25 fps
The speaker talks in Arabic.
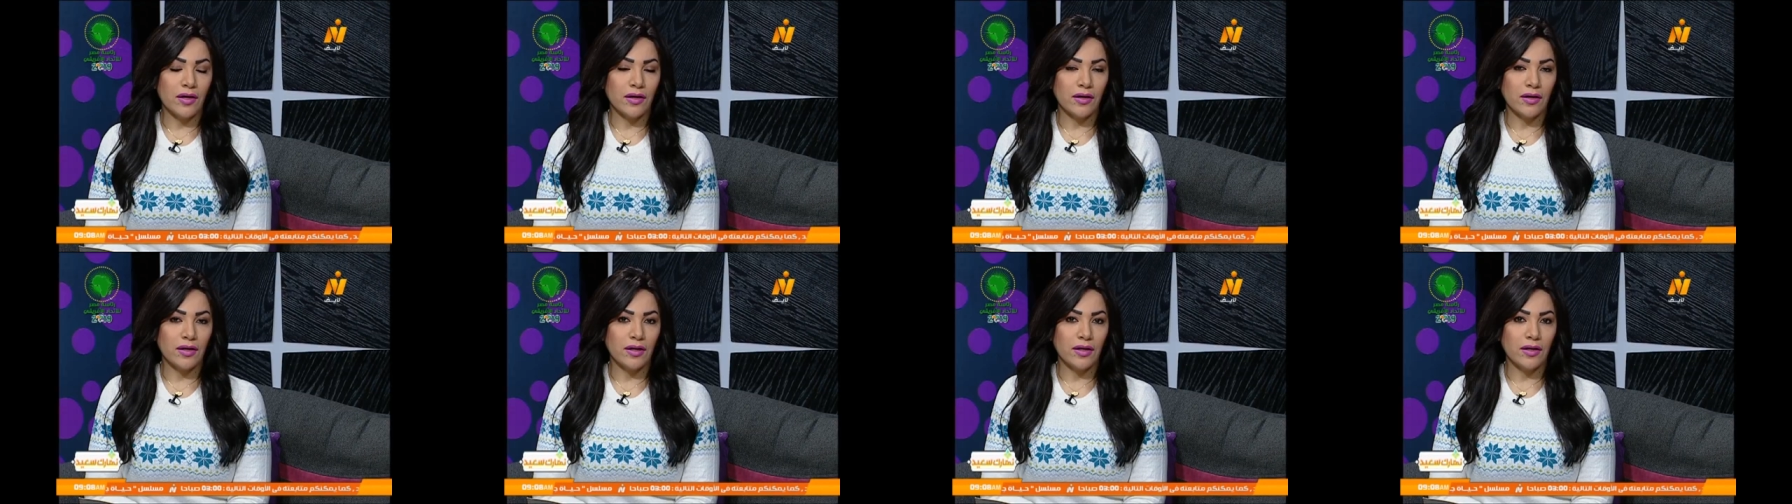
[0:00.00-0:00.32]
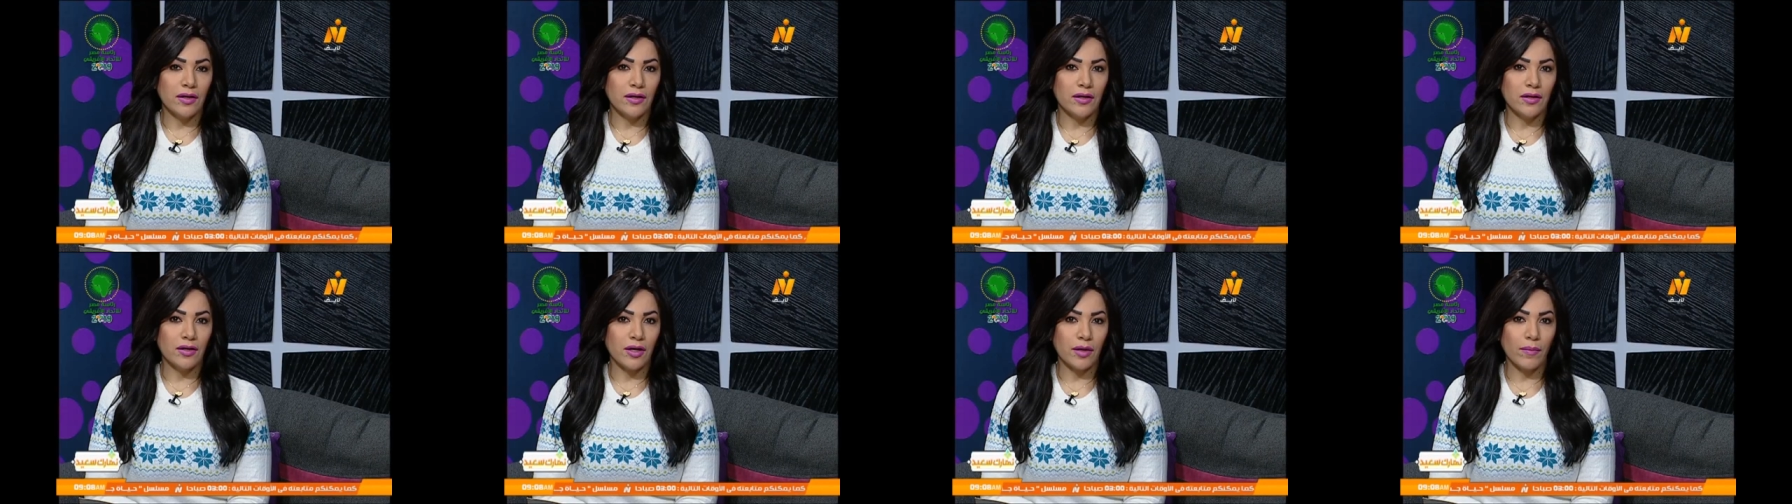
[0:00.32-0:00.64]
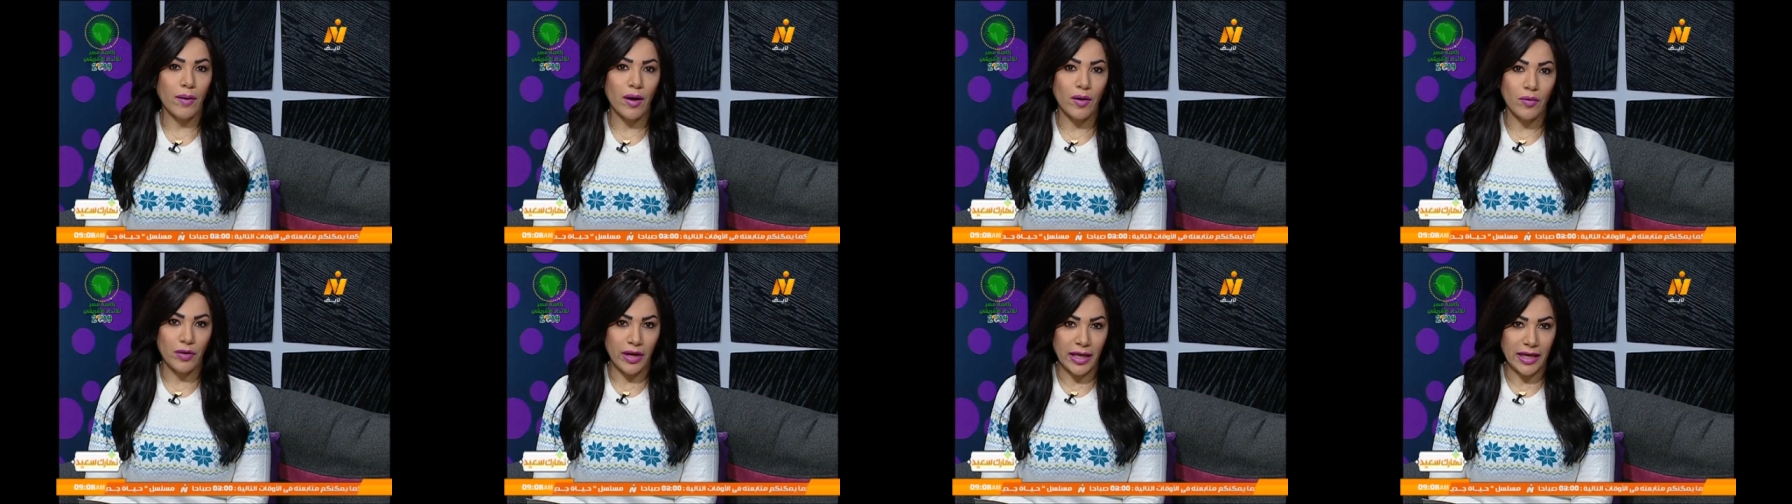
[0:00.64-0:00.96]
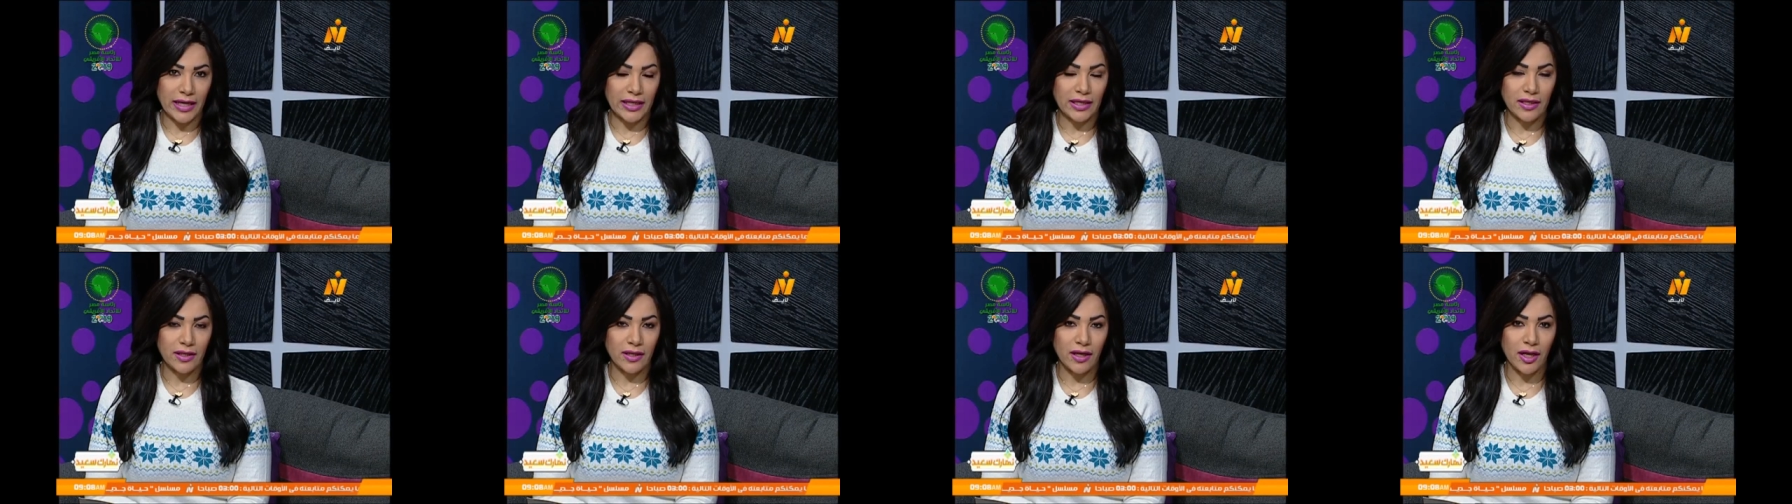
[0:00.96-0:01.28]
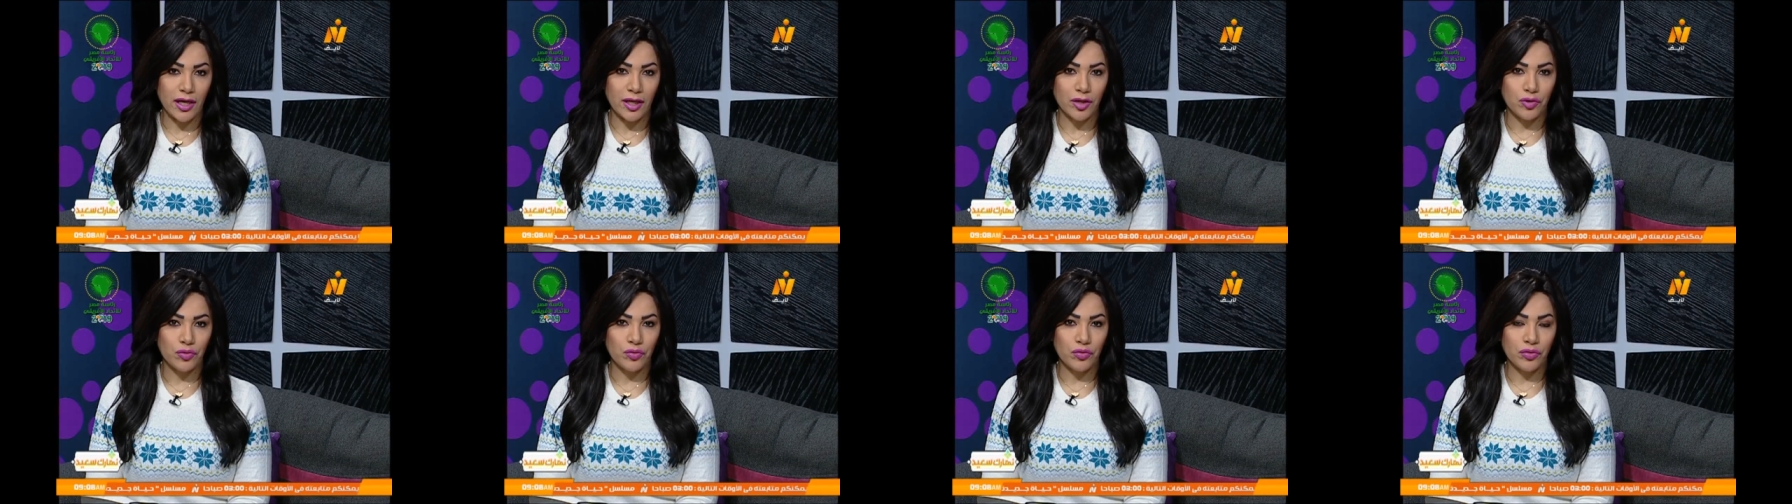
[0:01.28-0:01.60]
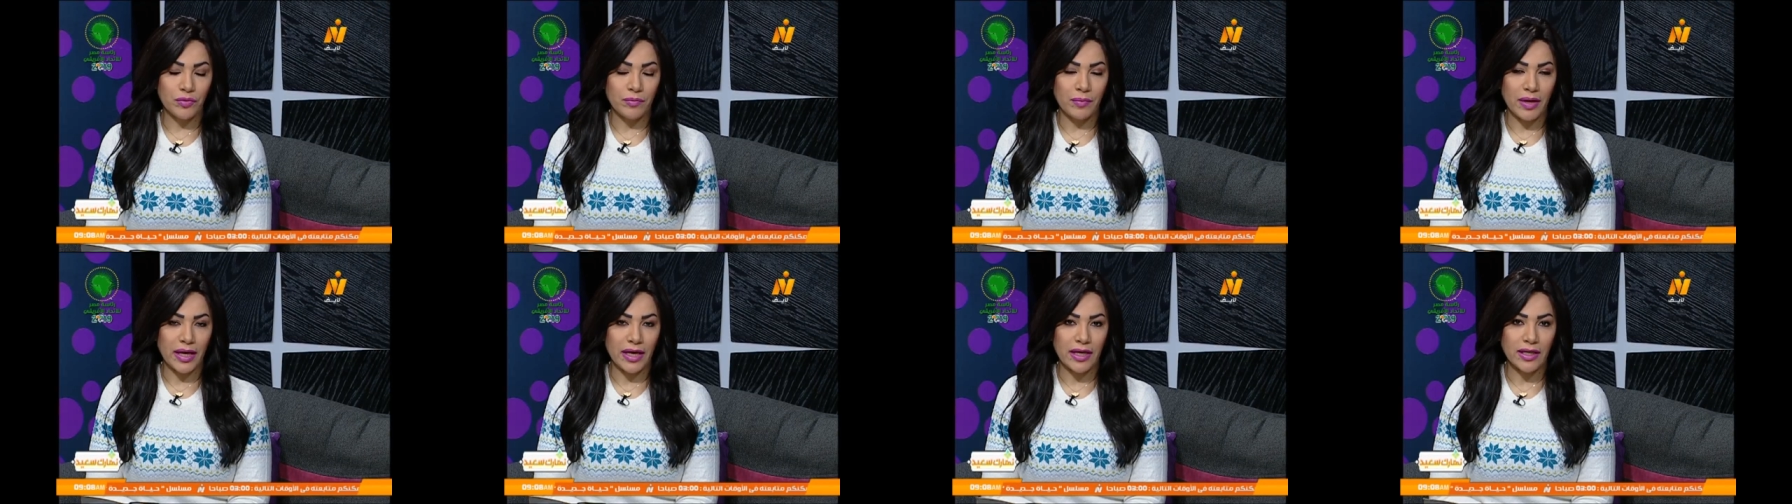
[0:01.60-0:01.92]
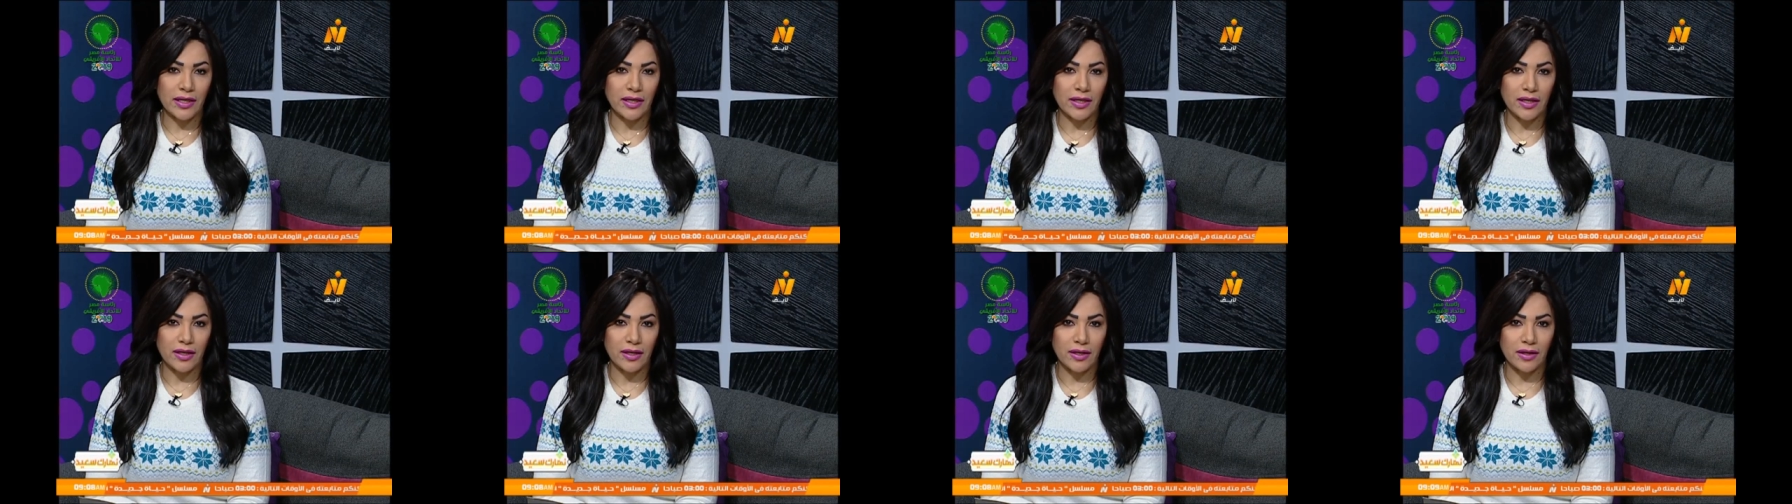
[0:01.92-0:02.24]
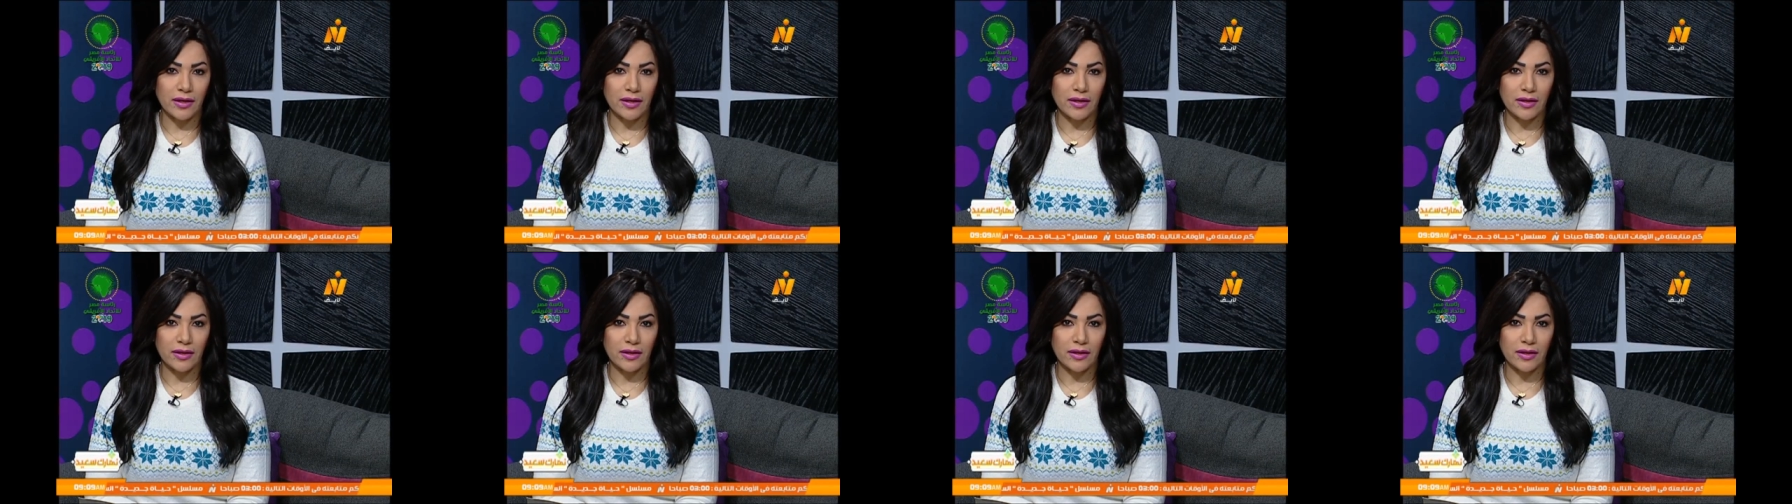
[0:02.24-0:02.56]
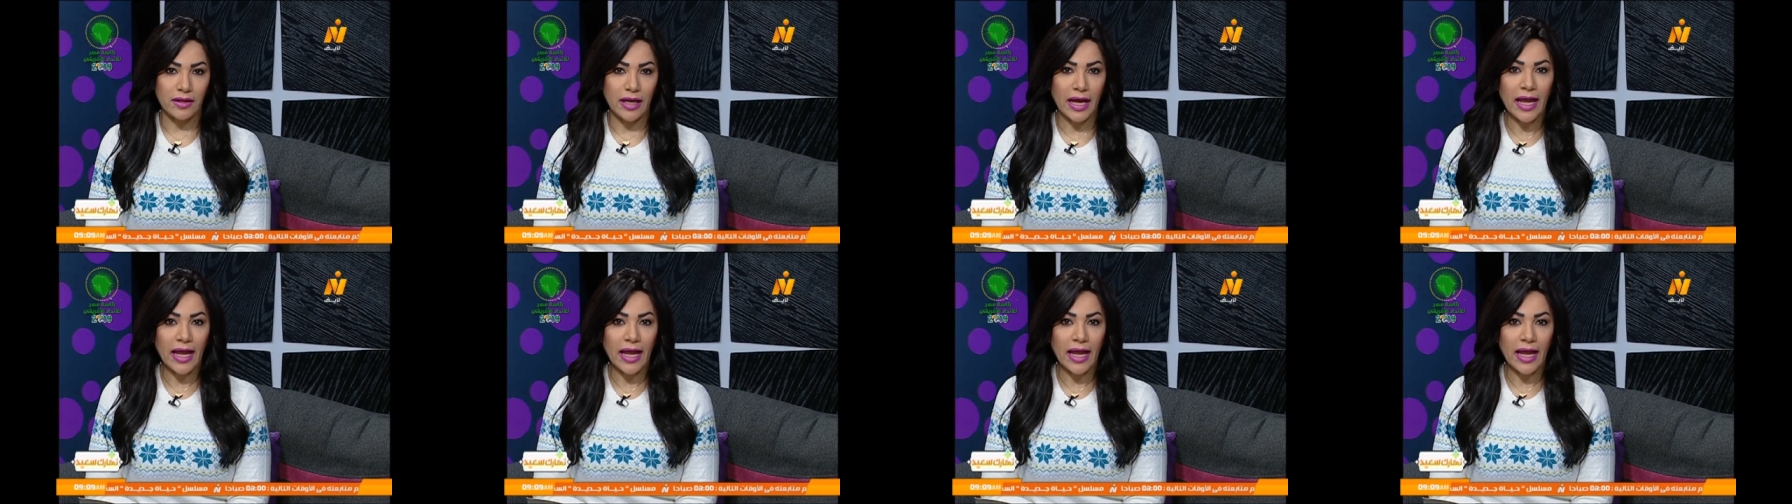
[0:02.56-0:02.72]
الرابعة والأخيرة هيكون معانا آه،